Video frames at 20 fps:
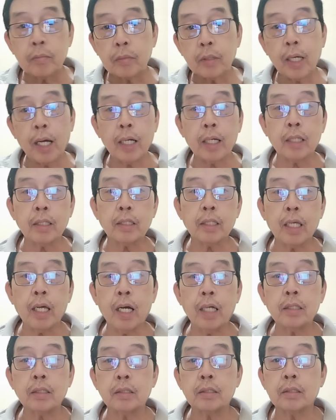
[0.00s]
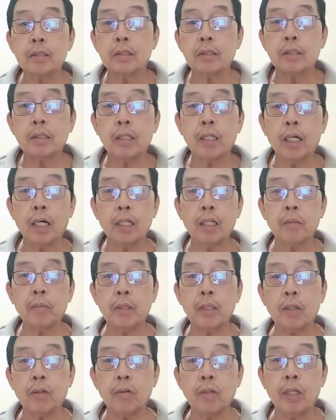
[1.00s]
Gagantihan. Alangan
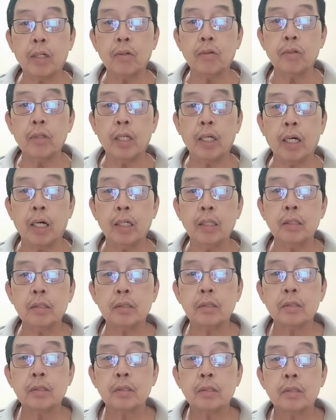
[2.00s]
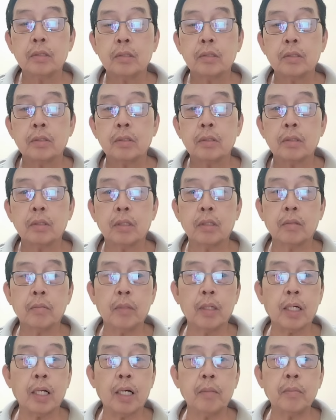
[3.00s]
naman ako lang huli ah. Oh,
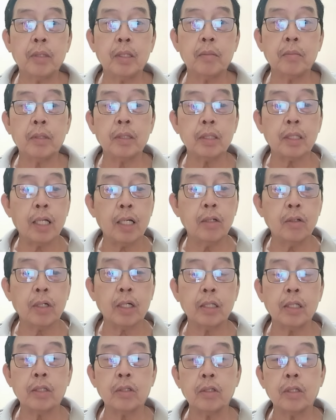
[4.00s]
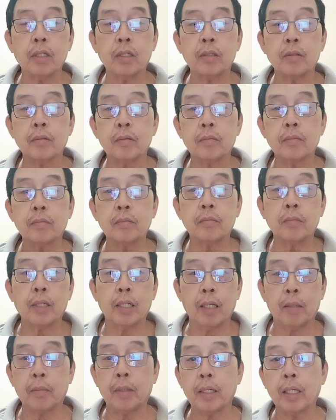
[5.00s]
marami naman tayo ganito eh.
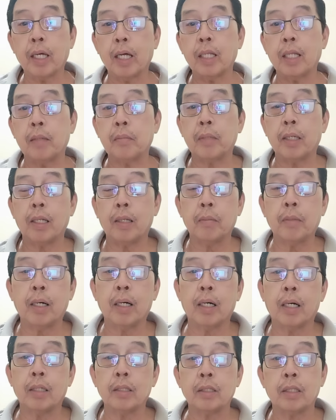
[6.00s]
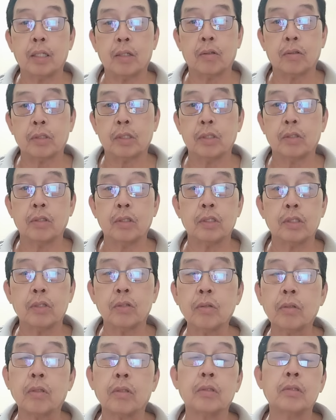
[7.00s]
Malamang yan ha, ah. malamang ha, ah. hindi ko
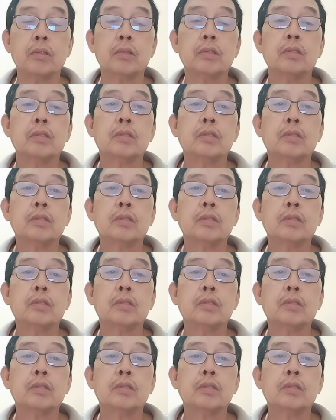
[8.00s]
sinisiguro.